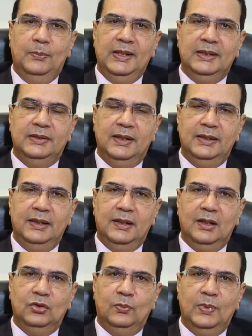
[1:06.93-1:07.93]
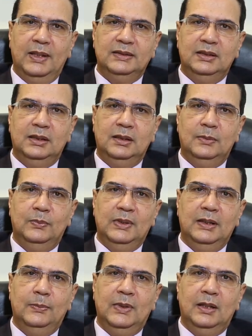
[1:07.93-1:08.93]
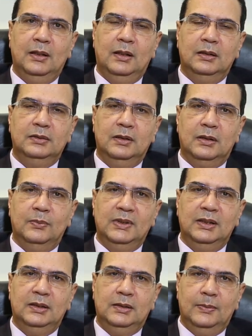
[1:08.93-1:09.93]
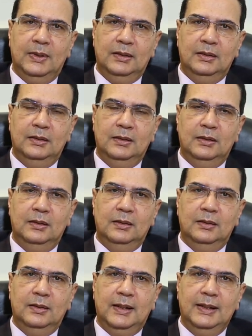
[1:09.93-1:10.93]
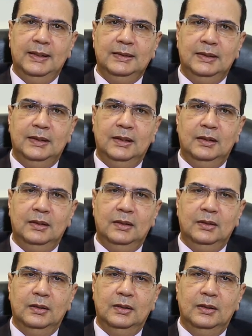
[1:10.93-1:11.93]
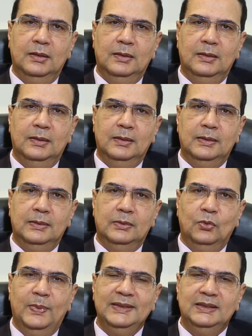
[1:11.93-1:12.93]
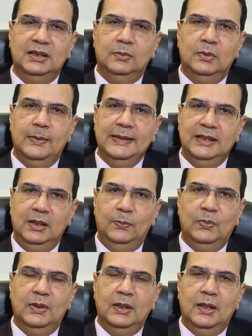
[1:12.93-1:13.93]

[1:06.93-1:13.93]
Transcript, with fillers: بنتريتي آه، كراتوبلاستي بنبقى اكتر بتبقى للحالات اللي هي الاوباستي آه، بتبقى ديب